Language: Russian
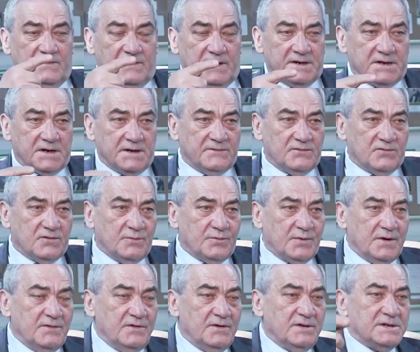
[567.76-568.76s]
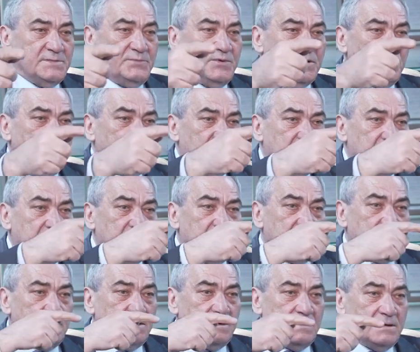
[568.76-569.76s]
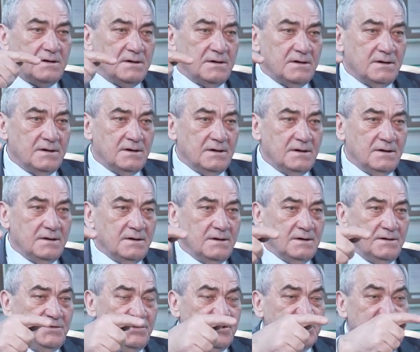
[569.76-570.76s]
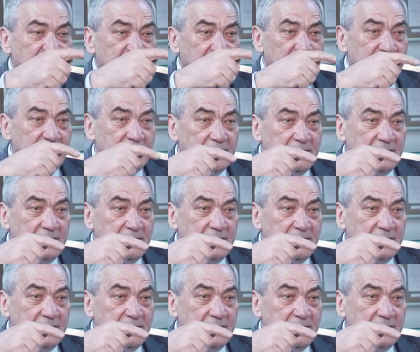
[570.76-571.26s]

Арктике вдруг появилось пятно ничейное.